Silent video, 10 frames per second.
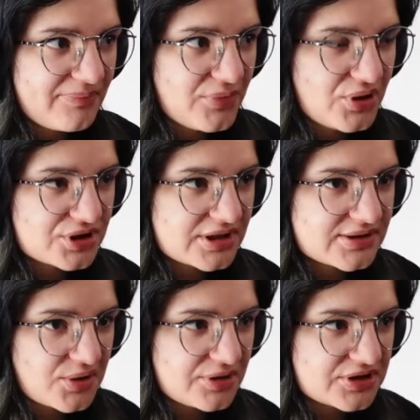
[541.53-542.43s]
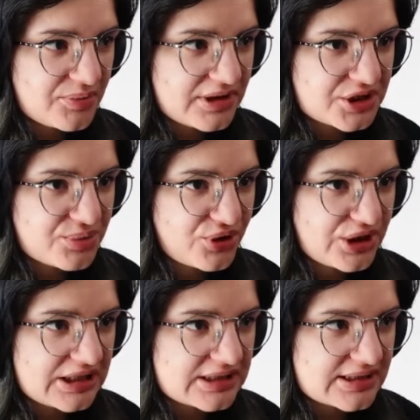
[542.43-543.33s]
Może zrobię sobie na szybko
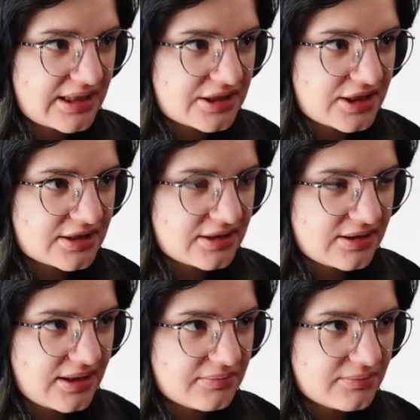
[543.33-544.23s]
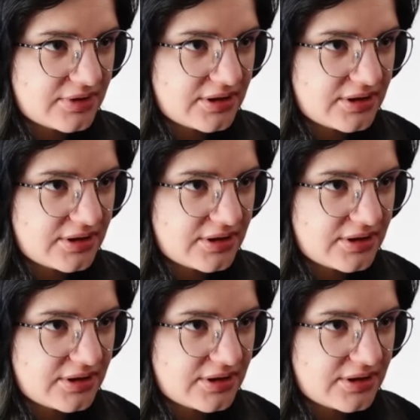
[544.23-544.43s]
jakiś zraszacz i tam